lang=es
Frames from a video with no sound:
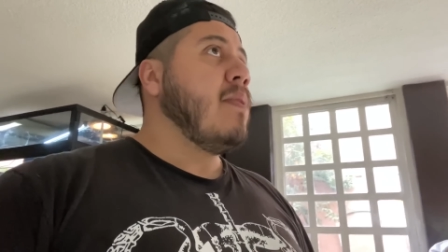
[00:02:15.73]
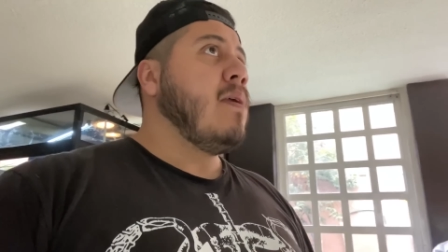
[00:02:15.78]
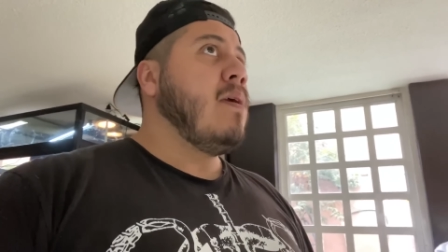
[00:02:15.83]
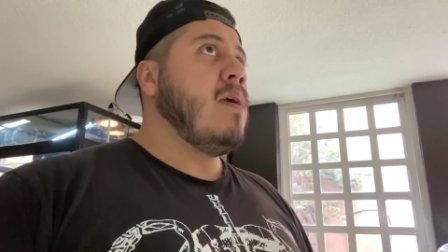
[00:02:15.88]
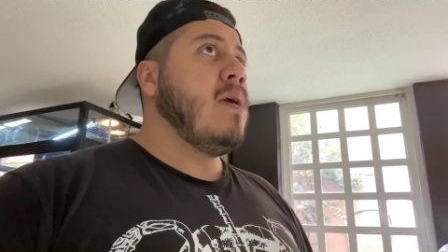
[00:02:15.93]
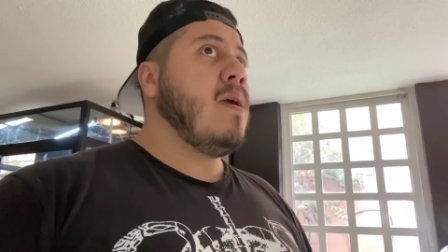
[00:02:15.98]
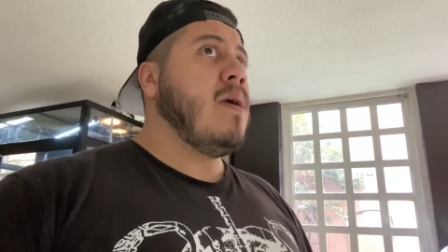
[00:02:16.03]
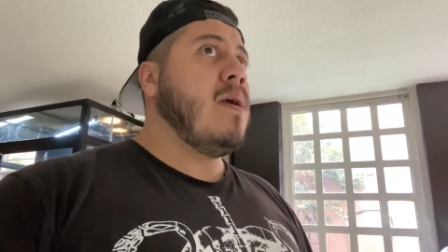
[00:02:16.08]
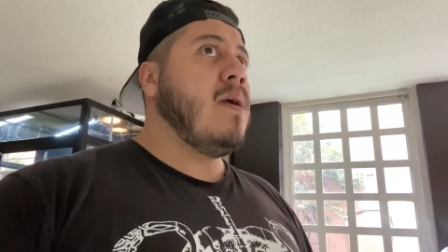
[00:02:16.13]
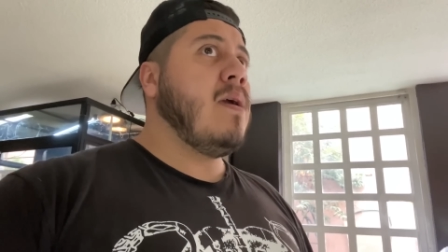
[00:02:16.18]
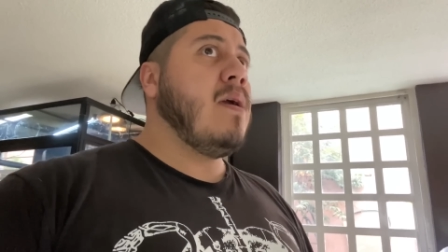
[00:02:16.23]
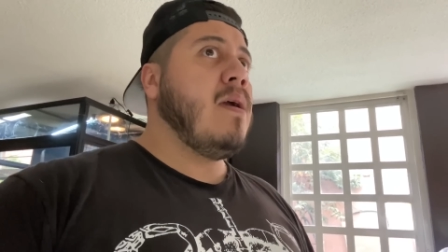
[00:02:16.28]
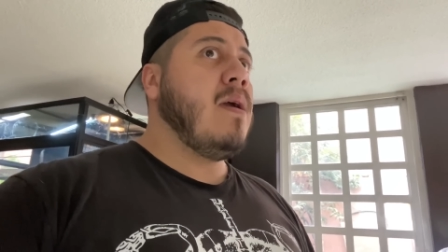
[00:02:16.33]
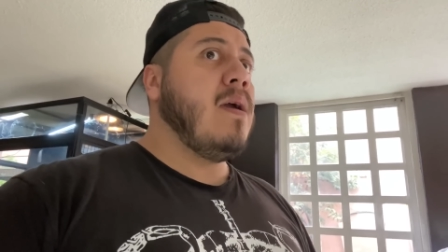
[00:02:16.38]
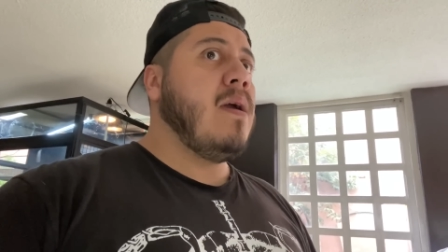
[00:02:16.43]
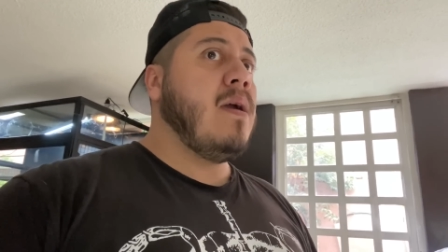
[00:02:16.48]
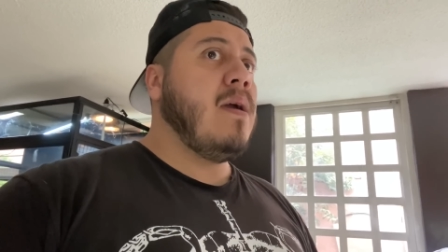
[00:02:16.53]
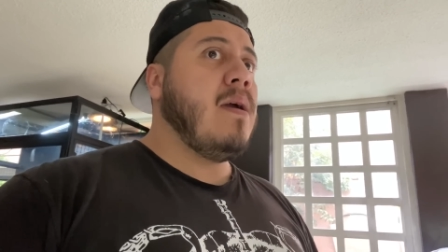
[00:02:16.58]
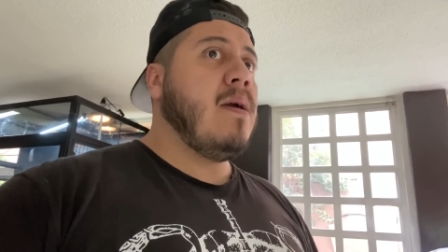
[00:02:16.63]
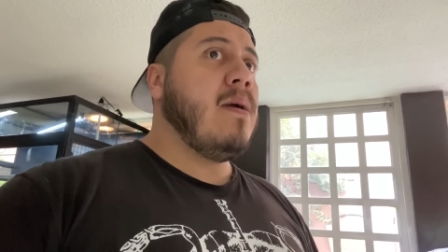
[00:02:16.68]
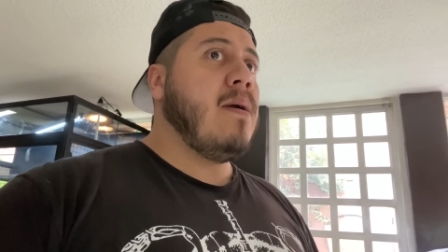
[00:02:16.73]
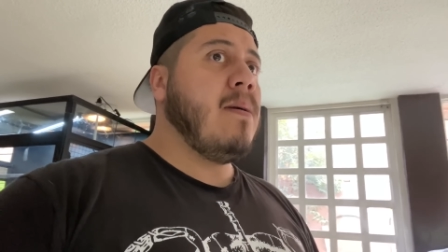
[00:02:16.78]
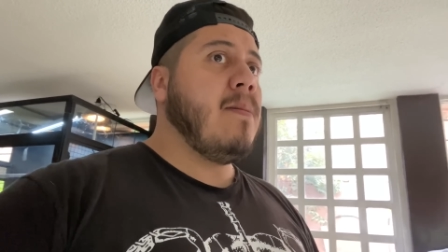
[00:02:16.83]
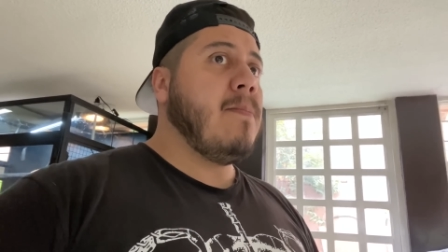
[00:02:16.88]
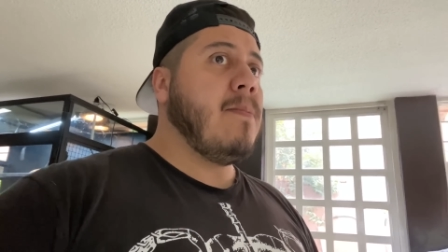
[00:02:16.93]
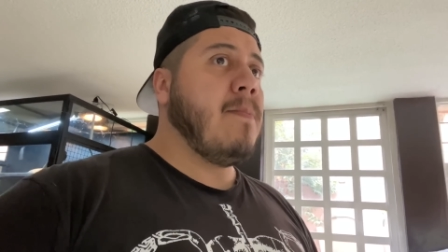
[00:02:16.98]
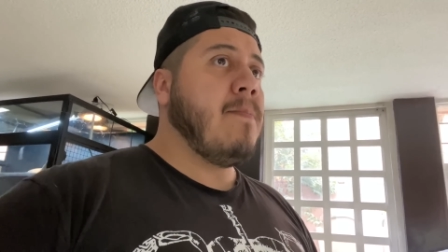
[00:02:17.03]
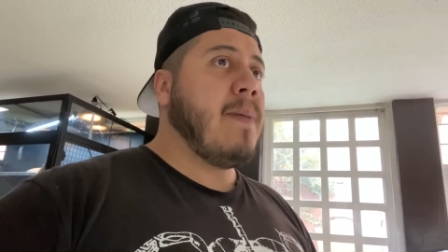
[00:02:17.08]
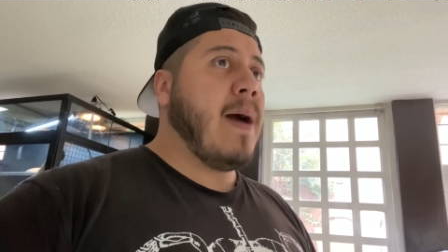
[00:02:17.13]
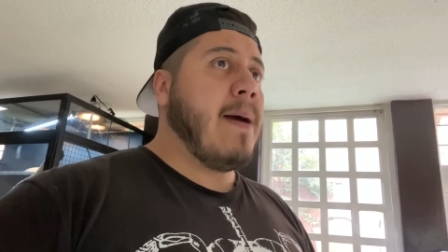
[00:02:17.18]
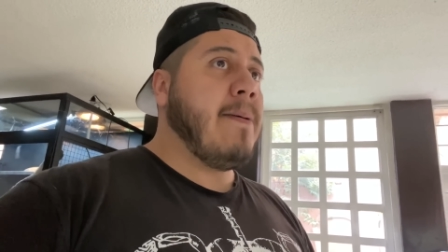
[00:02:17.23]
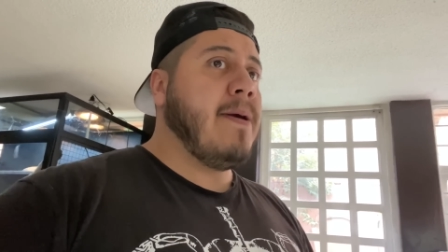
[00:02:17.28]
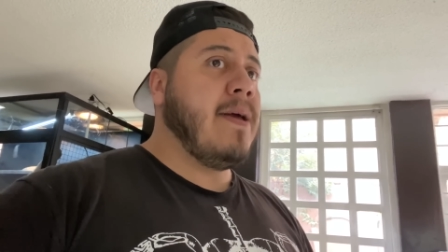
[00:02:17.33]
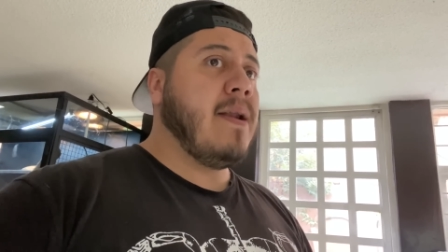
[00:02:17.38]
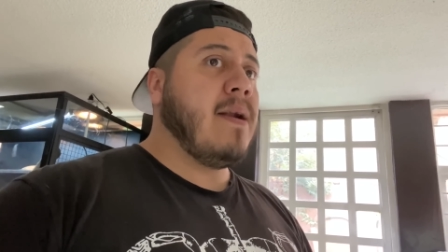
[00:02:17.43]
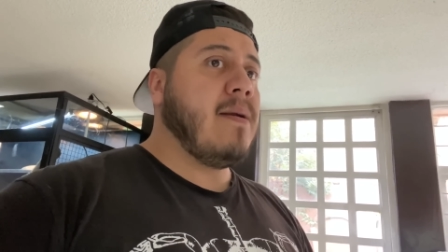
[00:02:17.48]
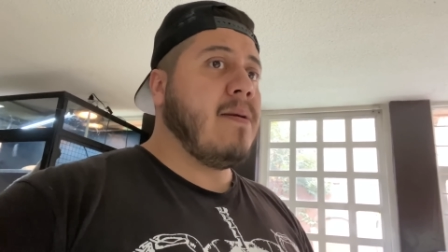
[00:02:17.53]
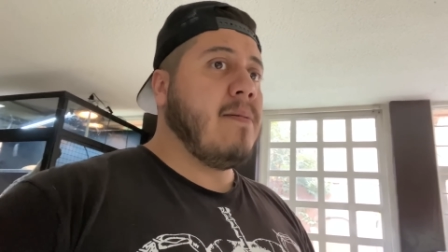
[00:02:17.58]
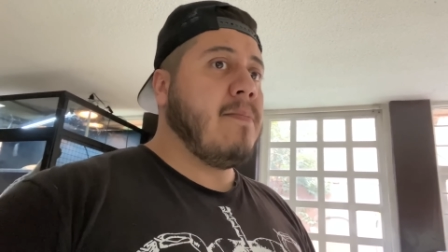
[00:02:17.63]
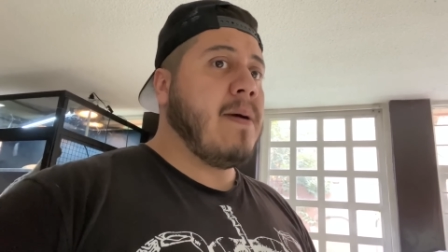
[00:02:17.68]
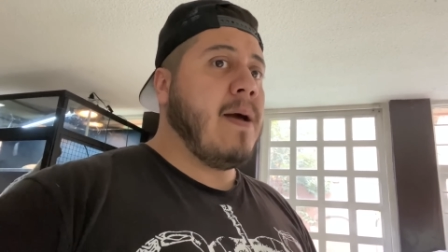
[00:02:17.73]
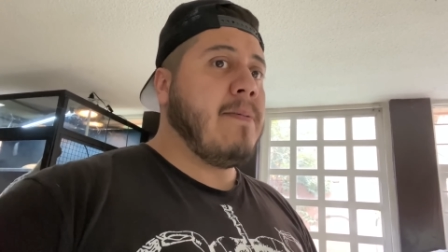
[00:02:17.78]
Y va a haber,